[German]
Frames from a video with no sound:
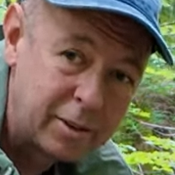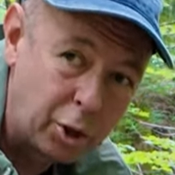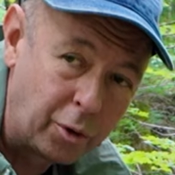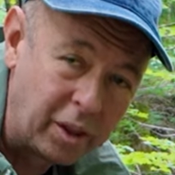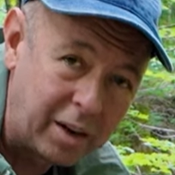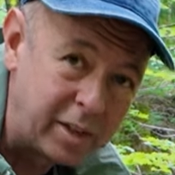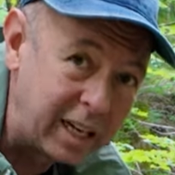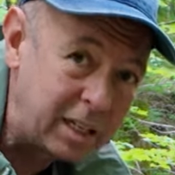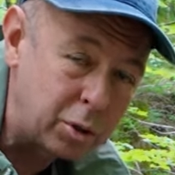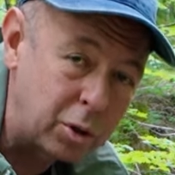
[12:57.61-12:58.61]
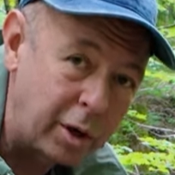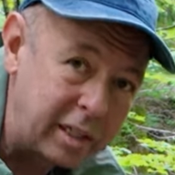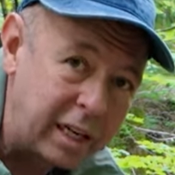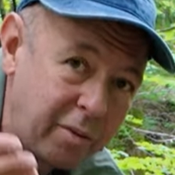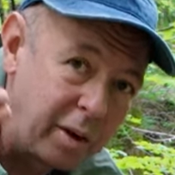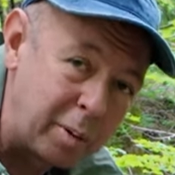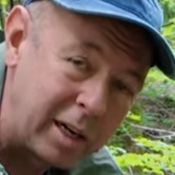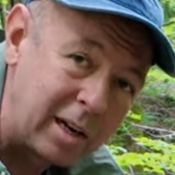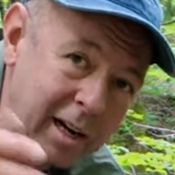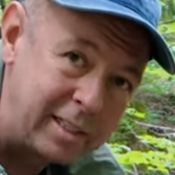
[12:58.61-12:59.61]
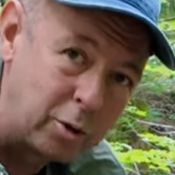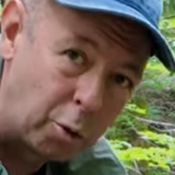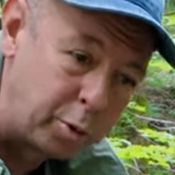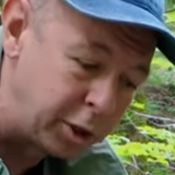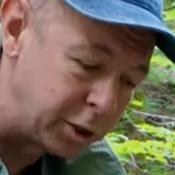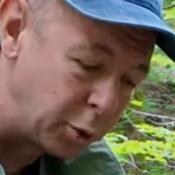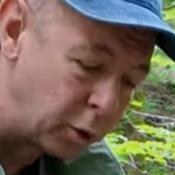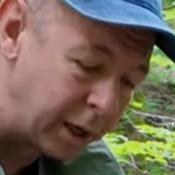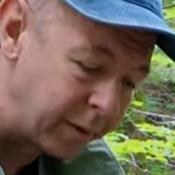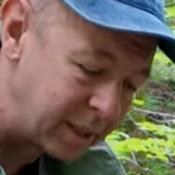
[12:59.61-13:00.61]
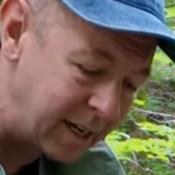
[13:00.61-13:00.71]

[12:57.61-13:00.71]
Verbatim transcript: schon, aber nicht so deutlich wie bei den alten optischen Suchern.